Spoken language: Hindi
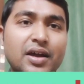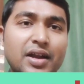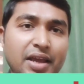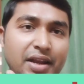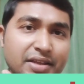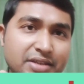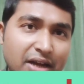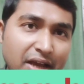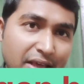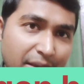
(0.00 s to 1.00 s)
का नए नए
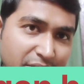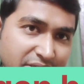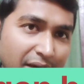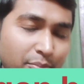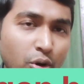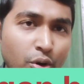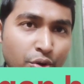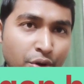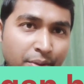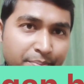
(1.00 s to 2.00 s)
जानकारी हमेशा आपको
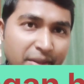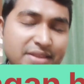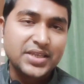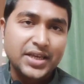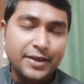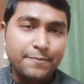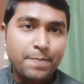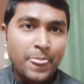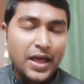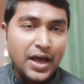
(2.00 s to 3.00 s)
मिल सके
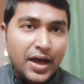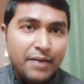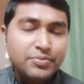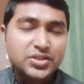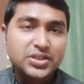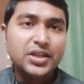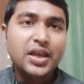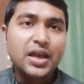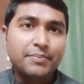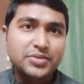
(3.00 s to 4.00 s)
अब
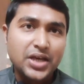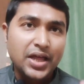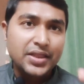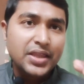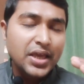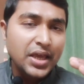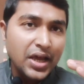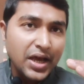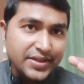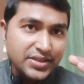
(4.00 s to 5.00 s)
चलिए हम जानते हैं
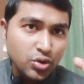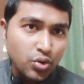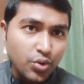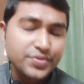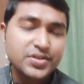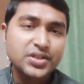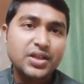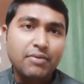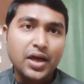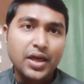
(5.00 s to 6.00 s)
ऐसी कौन सी
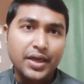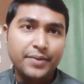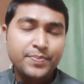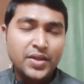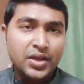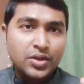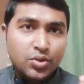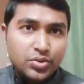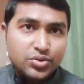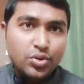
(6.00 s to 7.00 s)
दवा है
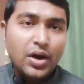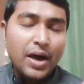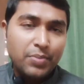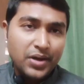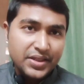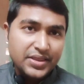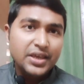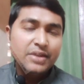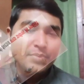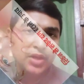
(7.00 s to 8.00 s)
तो जो आप लेते
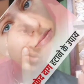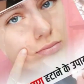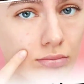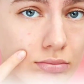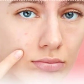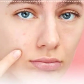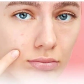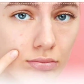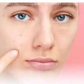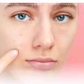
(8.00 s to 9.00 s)
ही बिल्कुल उजला
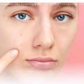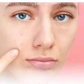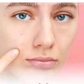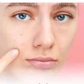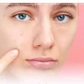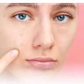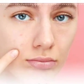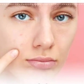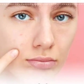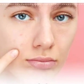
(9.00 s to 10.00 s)
दाग से आप निजात पा
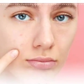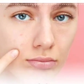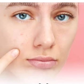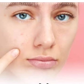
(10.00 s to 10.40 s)
सकते हैं जो